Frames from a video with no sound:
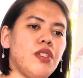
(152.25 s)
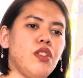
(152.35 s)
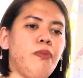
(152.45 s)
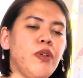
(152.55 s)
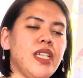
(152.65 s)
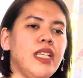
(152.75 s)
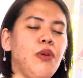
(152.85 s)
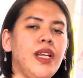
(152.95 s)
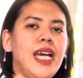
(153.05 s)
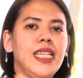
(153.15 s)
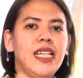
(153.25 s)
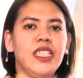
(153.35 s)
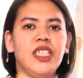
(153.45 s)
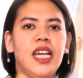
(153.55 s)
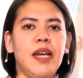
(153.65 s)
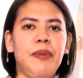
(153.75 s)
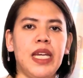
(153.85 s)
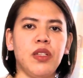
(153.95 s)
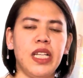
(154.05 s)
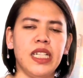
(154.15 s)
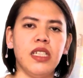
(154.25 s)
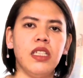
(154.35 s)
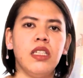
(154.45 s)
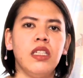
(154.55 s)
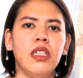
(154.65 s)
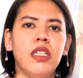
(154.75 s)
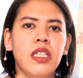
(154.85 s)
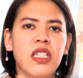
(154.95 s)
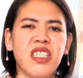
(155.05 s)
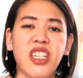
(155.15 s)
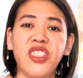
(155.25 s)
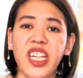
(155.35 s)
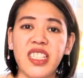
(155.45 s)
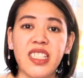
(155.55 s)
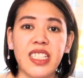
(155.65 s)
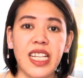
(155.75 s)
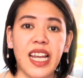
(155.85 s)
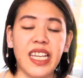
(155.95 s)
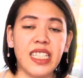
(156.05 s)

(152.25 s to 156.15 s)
Supposedly 100 siya, pero nag-suggest sila.